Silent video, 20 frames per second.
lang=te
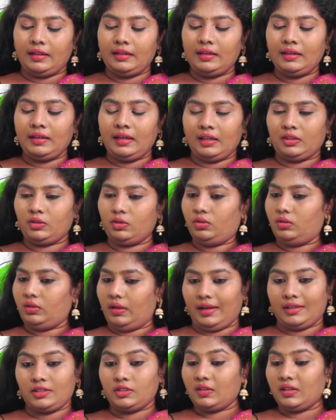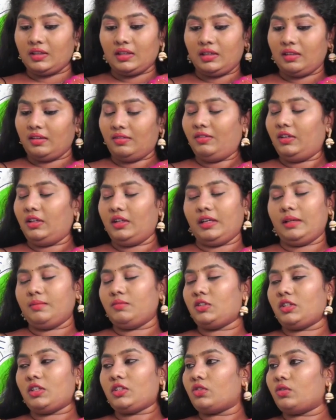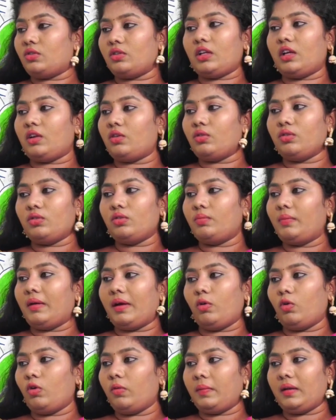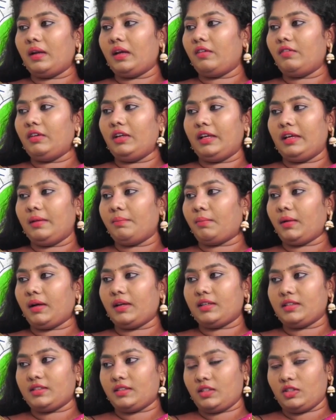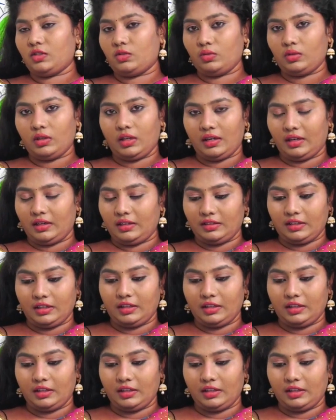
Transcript: అది నాకు యాక్చువల్గా వీళ్ళు ఏం చేస్తున్నారు లోపల వీళ్ళు ఏం పార్టీస్ ఇస్తున్నారని